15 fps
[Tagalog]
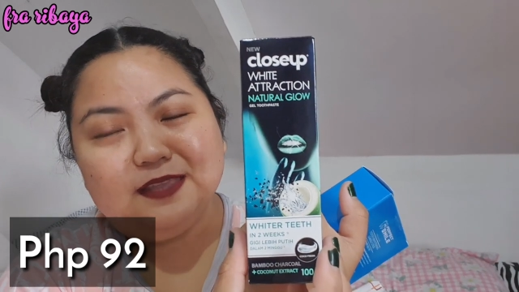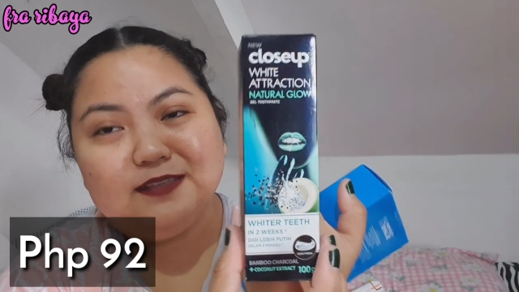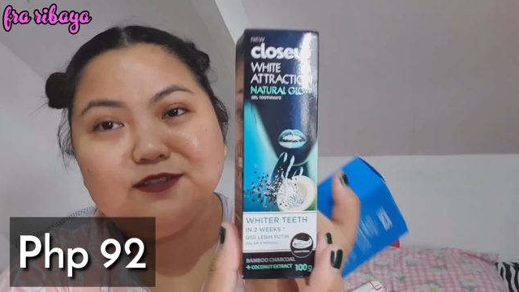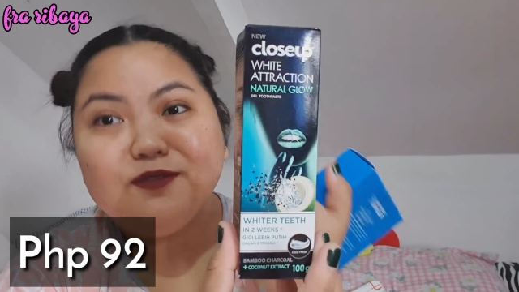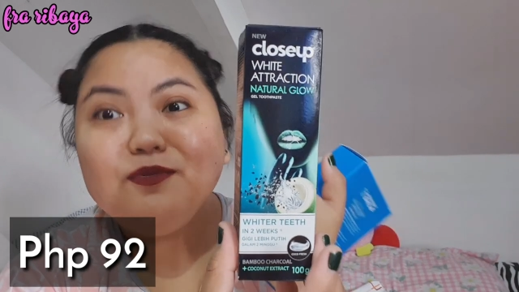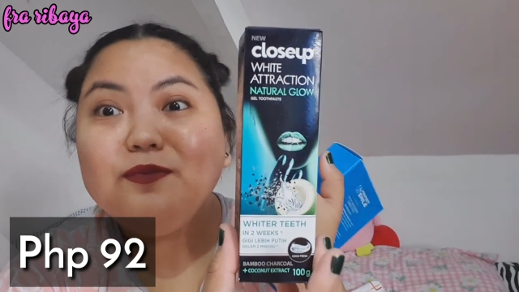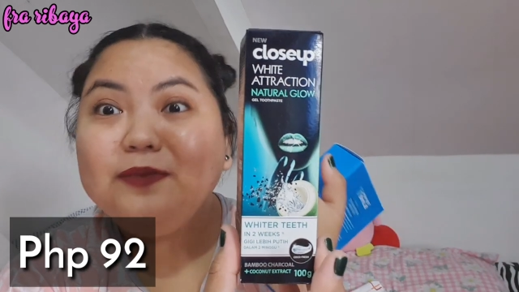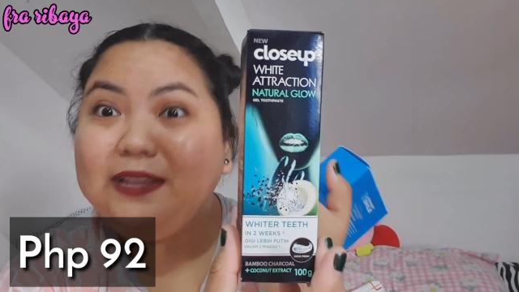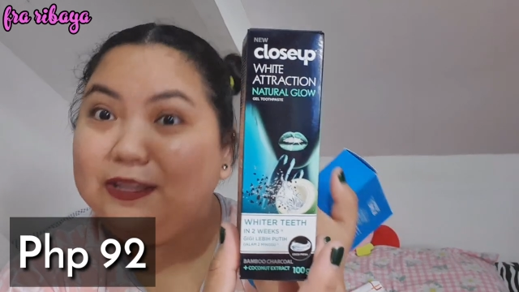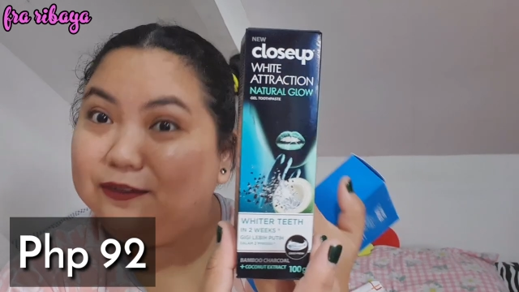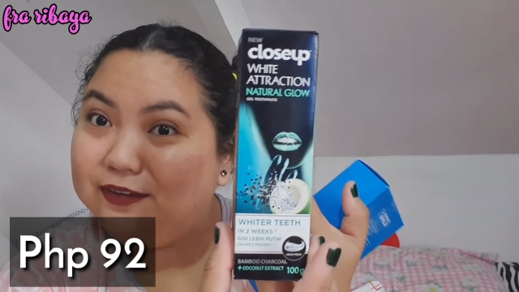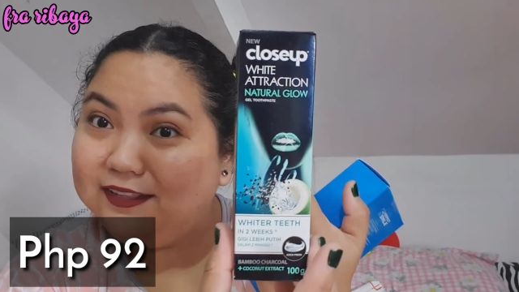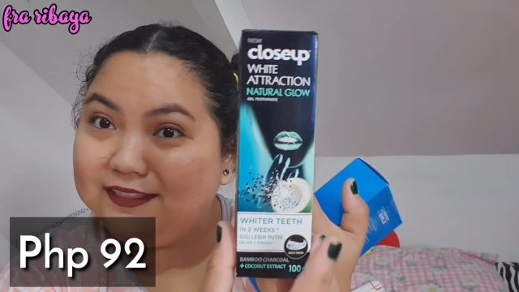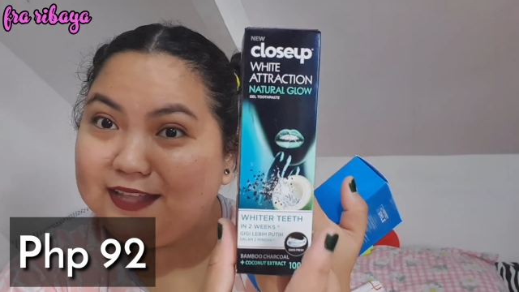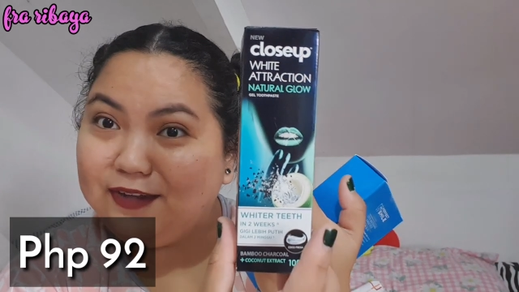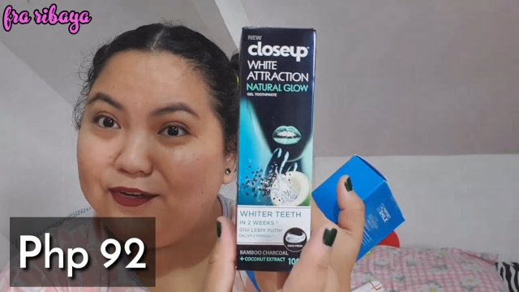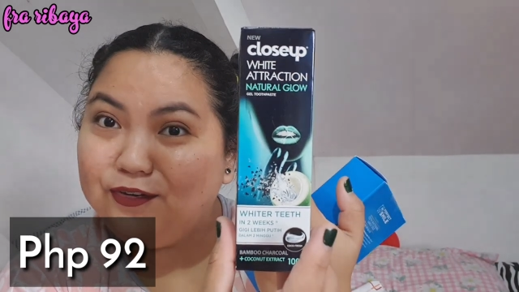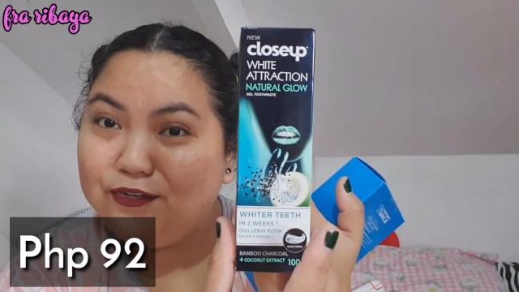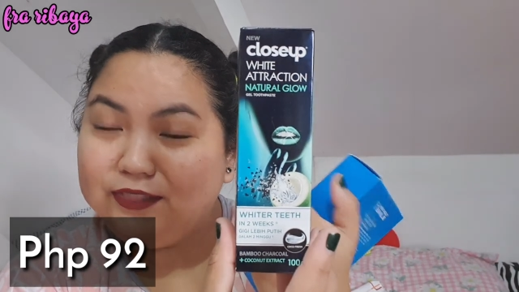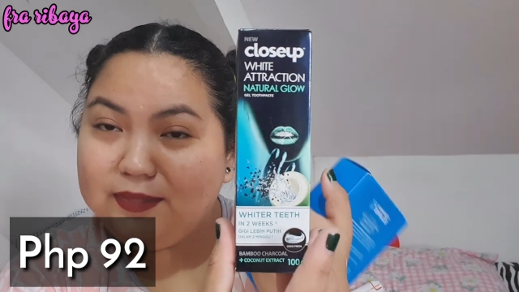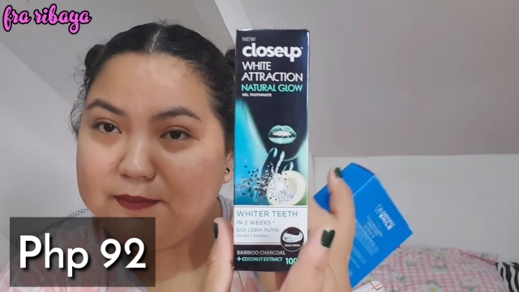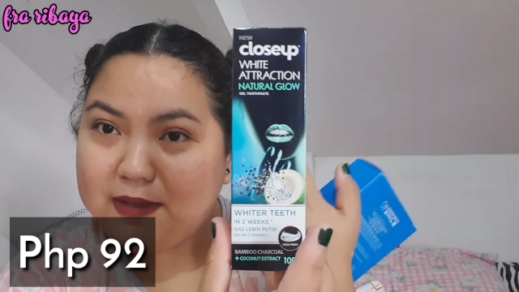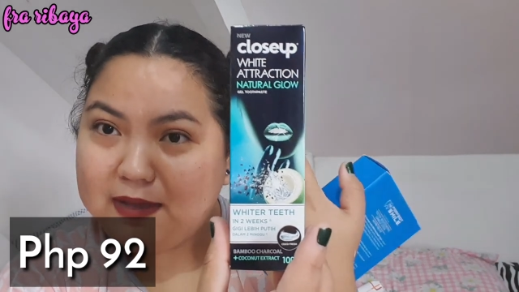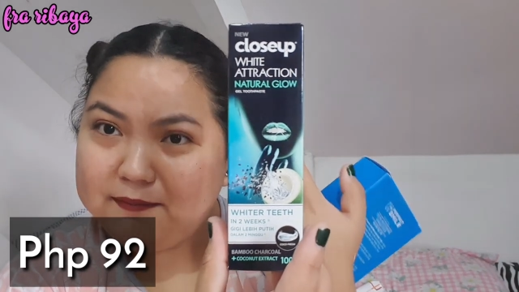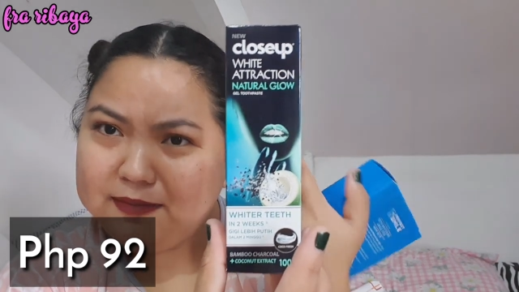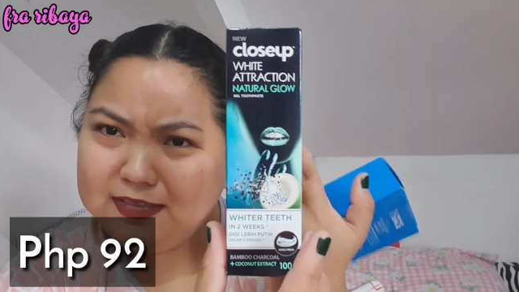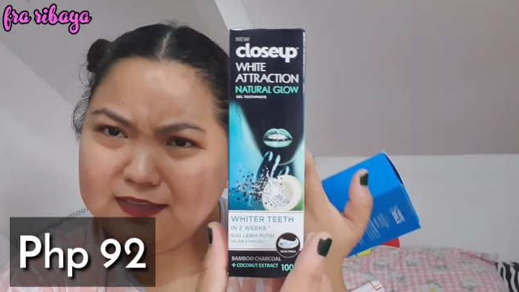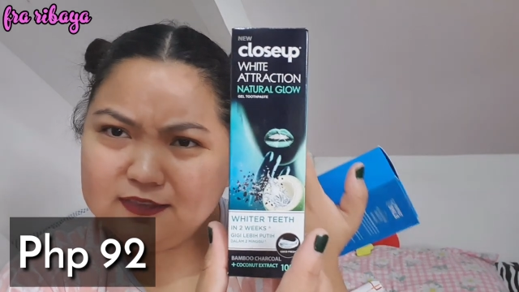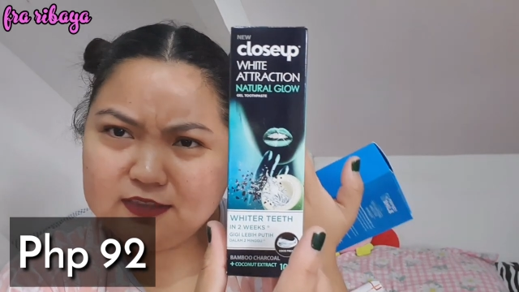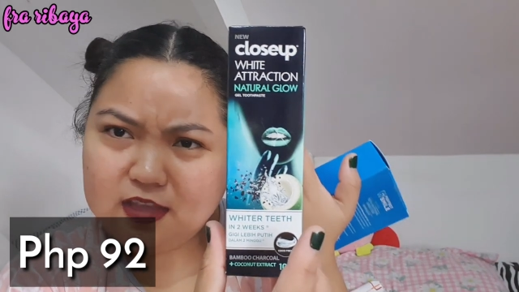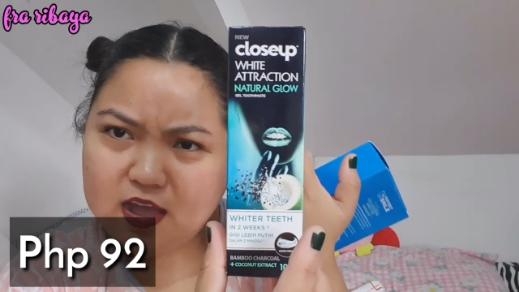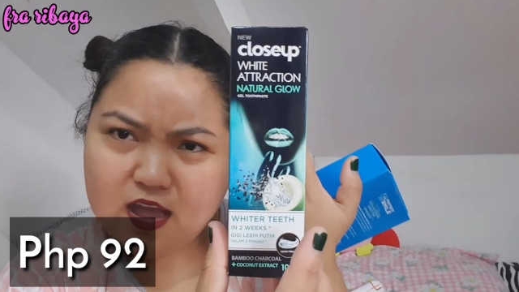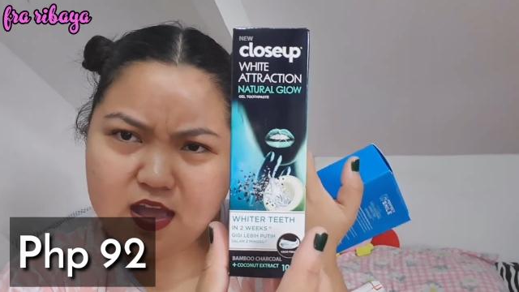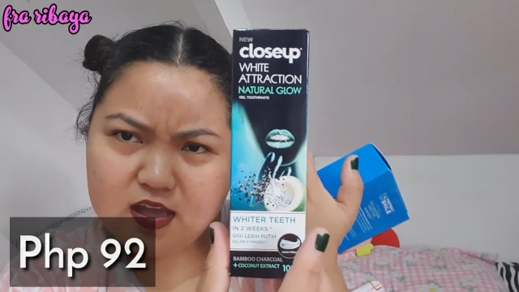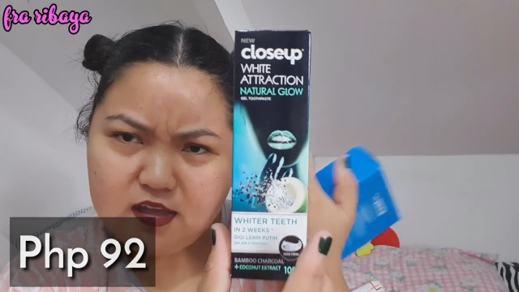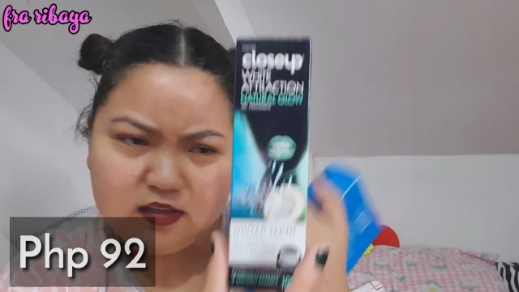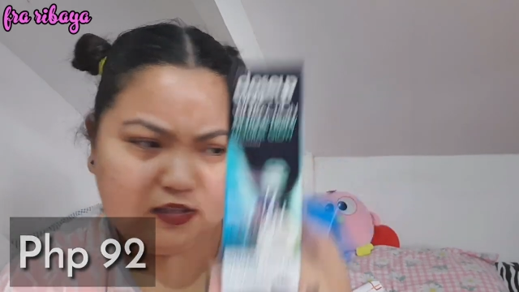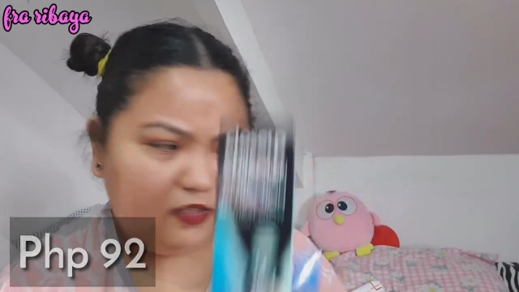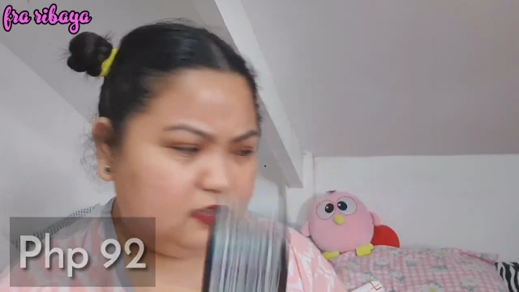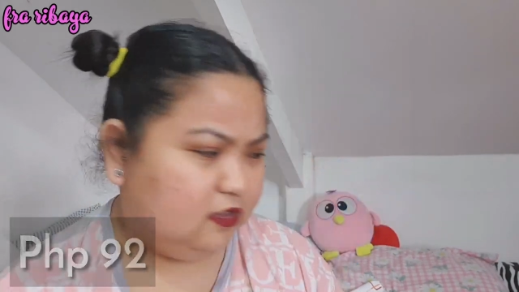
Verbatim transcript: So, umili ulit ako. Diba? May stock!